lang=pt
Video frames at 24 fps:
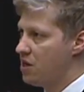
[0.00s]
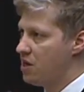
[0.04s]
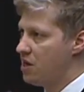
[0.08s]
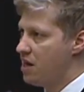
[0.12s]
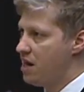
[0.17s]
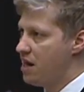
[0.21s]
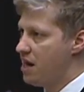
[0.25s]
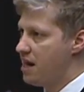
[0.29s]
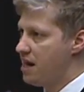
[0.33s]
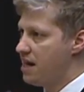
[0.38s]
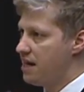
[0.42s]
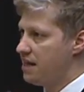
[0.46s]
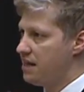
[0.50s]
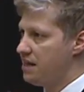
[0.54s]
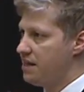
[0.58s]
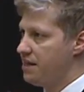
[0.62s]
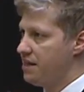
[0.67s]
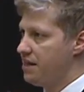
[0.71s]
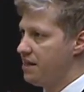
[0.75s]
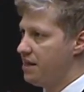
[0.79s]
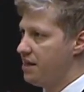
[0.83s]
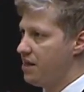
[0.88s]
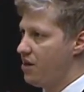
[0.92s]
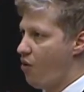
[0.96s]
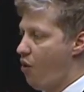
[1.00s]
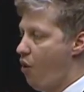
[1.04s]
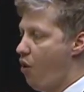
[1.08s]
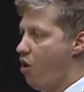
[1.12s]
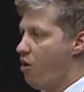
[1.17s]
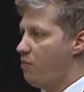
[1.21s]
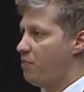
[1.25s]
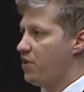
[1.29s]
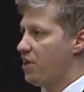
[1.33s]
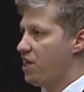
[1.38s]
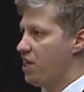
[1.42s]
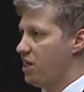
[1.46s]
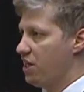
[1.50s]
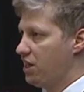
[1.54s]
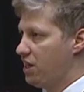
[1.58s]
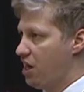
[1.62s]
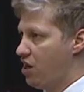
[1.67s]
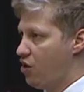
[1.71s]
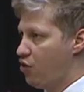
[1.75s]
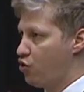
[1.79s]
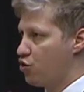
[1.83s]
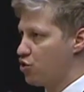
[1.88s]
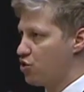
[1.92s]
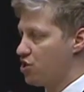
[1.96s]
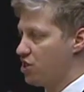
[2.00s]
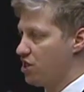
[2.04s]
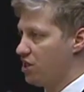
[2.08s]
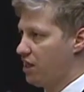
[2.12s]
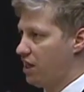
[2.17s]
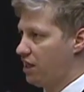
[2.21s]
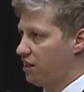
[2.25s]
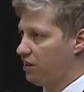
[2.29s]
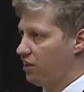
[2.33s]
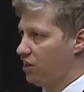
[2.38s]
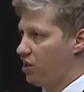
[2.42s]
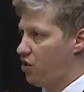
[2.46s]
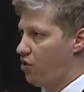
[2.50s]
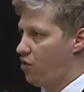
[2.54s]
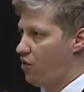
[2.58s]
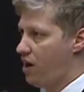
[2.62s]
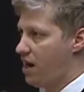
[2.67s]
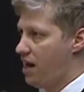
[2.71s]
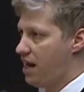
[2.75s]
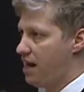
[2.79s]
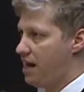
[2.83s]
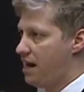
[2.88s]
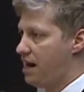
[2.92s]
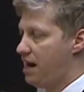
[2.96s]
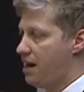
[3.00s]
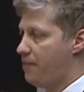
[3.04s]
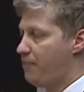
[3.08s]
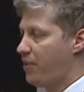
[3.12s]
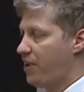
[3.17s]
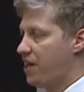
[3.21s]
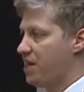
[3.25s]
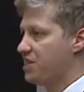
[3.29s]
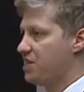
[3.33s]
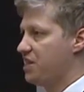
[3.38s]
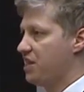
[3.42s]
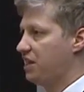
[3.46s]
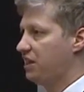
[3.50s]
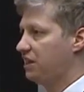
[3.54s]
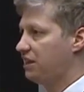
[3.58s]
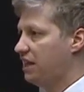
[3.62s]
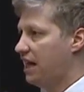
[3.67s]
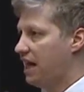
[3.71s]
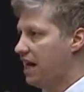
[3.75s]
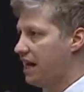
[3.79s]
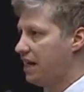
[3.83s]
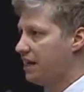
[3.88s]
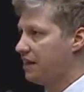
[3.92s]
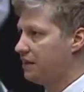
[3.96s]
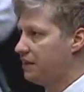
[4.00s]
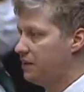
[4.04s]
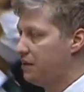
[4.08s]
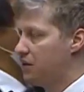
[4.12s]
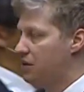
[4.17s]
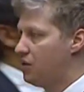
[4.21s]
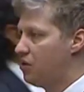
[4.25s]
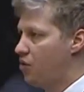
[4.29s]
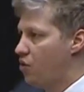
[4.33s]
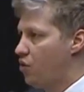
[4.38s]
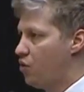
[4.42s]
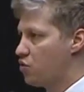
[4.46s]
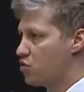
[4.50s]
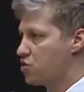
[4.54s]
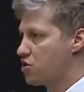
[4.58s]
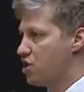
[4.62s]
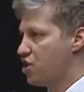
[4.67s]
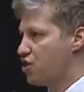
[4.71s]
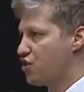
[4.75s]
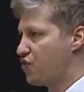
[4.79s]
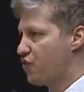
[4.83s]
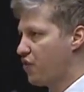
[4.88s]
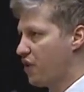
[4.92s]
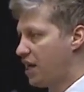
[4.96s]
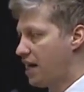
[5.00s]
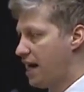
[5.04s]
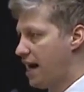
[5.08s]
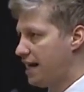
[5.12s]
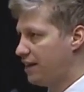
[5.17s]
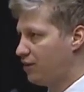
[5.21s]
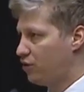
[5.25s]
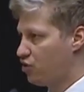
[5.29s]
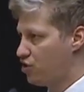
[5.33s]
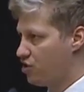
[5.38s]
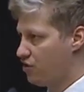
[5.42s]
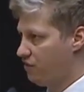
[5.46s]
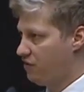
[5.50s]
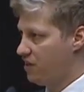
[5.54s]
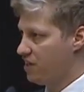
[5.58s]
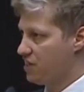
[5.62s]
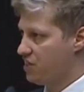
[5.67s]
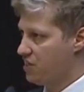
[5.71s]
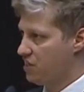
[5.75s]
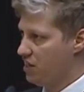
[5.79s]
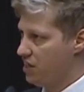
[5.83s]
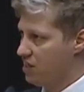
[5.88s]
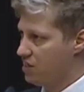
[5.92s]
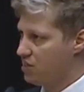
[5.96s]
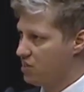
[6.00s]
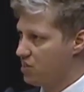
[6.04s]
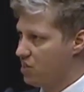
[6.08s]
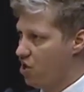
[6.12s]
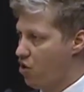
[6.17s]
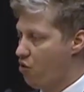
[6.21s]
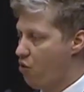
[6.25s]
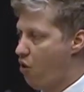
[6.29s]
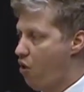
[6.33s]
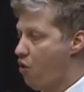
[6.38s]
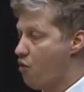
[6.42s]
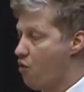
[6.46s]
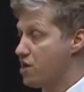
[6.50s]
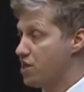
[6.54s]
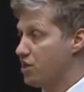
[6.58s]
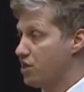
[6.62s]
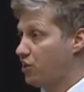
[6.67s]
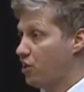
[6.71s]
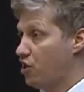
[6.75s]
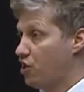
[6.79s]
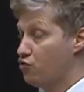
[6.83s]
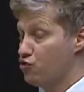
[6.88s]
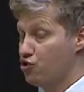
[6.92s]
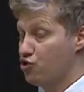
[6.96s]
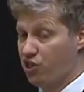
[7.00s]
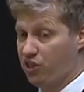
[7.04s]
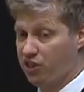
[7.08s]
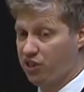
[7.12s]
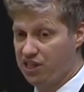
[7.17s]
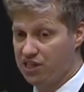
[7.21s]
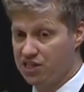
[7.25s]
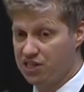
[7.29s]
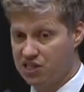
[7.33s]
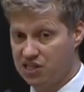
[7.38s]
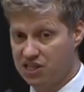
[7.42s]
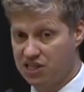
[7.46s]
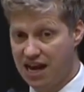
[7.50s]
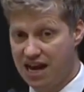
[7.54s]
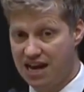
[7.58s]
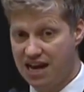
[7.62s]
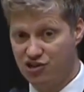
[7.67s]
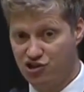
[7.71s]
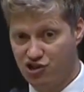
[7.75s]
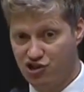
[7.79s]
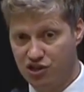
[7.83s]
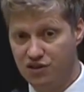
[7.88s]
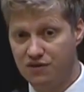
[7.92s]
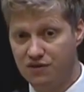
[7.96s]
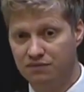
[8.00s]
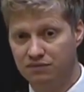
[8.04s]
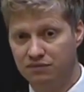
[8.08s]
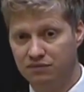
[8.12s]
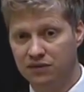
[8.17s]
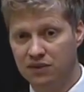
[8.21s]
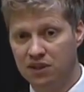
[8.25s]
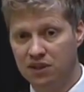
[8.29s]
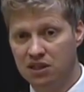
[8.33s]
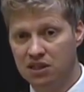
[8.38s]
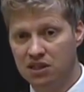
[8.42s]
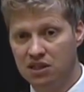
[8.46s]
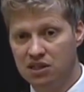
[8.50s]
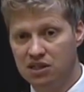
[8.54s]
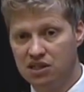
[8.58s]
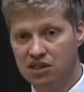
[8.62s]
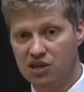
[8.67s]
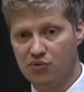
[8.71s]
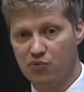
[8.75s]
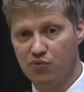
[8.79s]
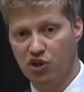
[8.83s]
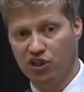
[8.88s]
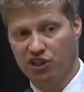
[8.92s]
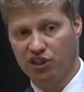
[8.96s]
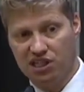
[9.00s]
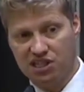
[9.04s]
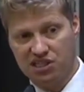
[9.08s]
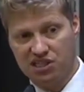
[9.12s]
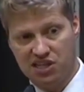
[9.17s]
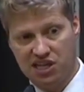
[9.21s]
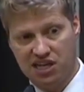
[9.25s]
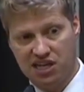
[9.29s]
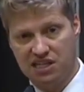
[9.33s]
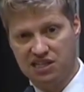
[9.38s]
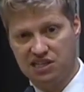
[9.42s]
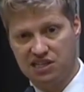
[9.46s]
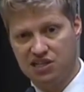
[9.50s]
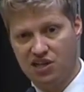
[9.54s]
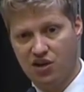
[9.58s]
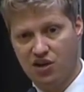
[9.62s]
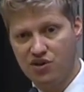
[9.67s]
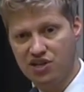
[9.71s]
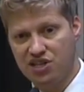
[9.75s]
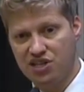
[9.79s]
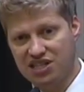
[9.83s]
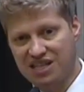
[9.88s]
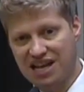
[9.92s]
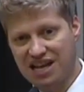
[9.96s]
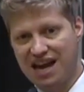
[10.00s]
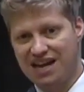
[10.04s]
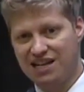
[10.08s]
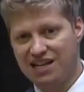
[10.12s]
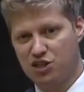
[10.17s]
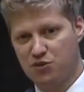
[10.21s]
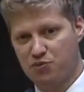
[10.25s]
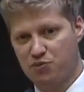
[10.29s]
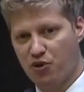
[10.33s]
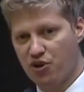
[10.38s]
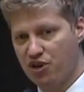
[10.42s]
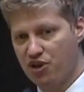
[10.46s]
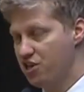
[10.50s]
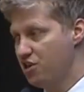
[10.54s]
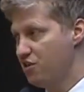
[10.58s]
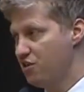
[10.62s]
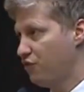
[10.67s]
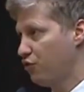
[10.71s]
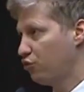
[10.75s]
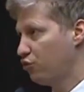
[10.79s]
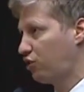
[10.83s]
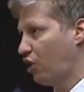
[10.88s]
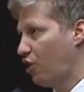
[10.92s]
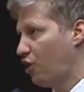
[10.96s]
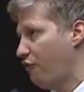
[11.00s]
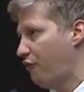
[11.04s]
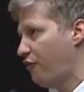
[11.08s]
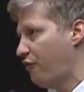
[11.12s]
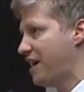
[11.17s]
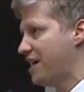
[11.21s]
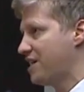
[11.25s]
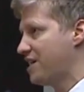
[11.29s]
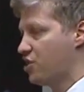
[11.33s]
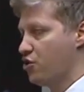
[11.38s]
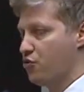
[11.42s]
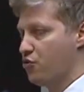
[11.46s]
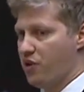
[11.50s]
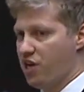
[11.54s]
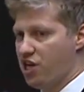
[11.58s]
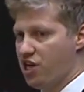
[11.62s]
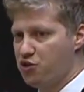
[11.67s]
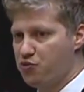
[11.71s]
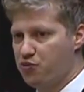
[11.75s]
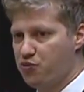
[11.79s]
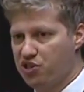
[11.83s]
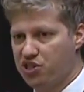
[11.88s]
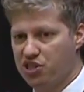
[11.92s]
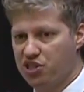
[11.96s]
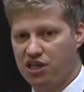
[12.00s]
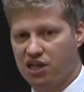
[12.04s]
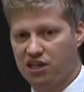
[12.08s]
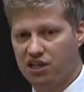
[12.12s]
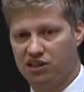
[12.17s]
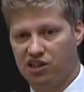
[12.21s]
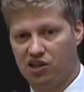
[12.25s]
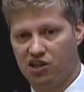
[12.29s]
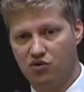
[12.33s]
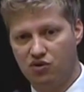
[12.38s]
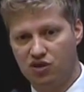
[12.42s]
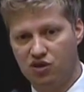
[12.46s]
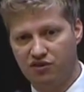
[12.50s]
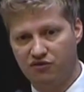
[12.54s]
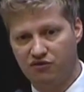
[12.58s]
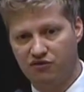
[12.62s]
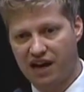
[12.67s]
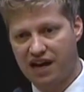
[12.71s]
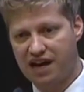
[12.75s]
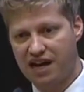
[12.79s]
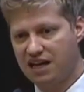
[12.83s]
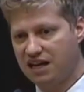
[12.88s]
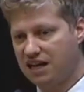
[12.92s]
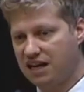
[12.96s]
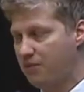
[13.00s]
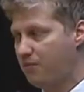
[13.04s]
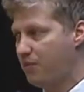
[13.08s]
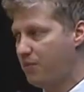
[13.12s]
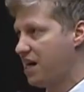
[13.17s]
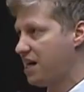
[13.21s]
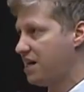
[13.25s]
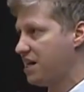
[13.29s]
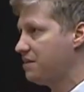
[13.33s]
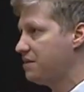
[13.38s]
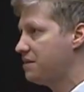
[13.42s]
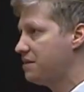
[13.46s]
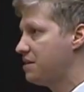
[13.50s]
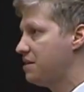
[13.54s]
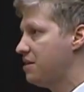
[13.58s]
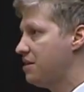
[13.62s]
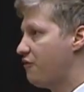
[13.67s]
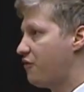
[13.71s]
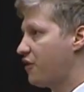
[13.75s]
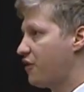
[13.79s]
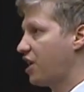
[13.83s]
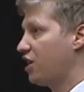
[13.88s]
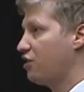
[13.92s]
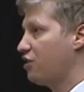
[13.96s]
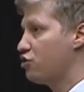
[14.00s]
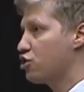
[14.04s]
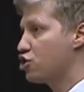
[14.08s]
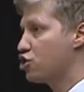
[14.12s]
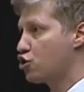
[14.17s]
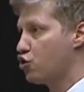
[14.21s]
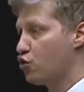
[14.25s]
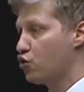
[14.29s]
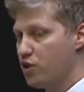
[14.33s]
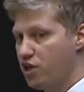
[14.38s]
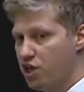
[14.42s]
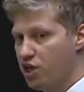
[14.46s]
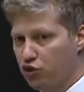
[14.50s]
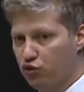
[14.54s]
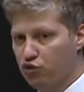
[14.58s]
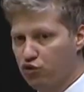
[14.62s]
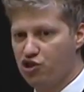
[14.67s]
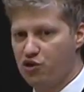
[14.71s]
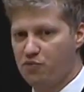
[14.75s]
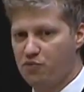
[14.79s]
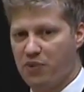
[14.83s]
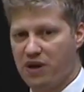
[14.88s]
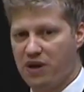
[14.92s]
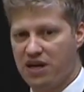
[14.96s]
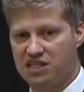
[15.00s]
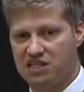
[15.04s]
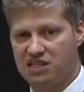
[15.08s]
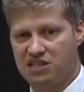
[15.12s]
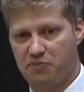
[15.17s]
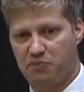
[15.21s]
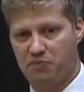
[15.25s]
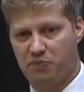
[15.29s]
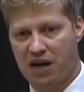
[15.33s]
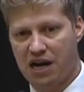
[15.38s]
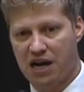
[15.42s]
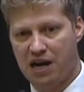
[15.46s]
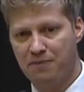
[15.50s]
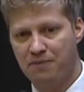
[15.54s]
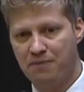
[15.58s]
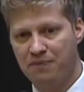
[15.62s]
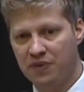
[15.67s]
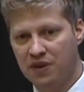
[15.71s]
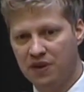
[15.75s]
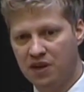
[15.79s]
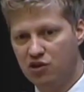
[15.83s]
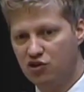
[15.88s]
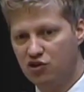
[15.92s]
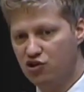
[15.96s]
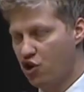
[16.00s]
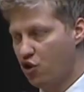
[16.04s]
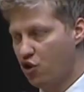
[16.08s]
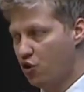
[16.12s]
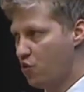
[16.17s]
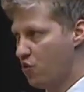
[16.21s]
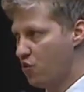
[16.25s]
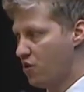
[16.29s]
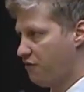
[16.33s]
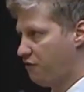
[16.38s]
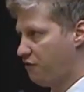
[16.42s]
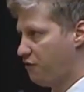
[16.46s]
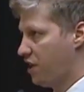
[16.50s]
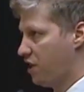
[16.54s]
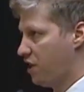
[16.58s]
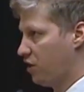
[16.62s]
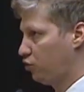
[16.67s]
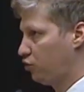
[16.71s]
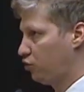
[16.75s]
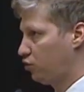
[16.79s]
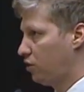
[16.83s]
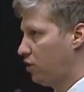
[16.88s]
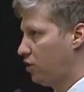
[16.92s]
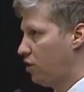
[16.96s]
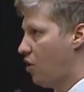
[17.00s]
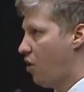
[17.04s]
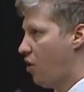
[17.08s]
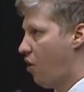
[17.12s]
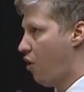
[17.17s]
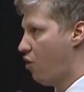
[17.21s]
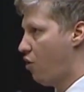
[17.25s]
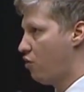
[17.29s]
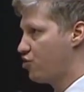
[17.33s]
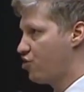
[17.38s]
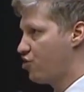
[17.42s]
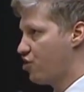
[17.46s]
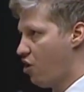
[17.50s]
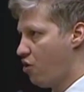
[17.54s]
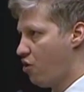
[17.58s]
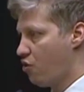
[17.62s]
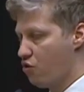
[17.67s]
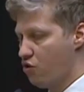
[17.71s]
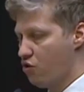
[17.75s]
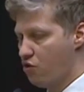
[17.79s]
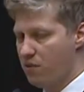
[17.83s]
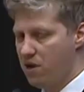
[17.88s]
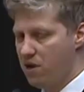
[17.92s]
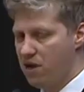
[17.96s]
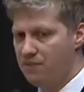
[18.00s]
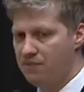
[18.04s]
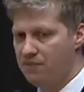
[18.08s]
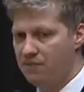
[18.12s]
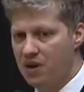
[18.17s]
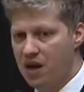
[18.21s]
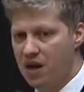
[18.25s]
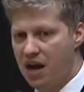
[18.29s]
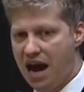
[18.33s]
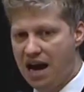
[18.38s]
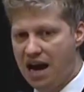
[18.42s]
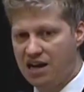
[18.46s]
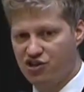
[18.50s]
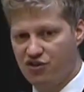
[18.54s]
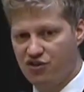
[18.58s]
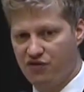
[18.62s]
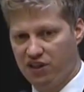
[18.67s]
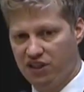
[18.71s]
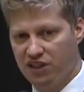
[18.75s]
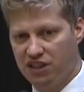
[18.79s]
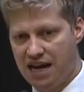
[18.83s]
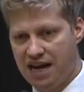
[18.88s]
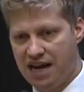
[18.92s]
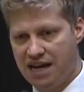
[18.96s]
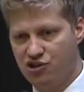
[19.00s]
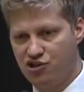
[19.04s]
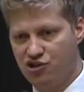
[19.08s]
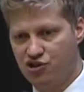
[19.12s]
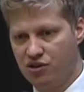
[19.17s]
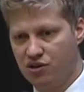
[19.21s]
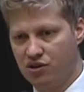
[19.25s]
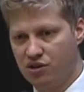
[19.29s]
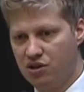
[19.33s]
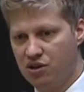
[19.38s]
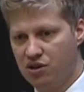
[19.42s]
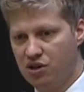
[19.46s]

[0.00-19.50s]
ele obriga o cidadão a apresentar um certificado de vacinação ou então de testagem, que muitas vezes não está disponível tão facilmente para o cidadão que vai acabar ficando excluído de participar de algum evento ou de alguma atividade.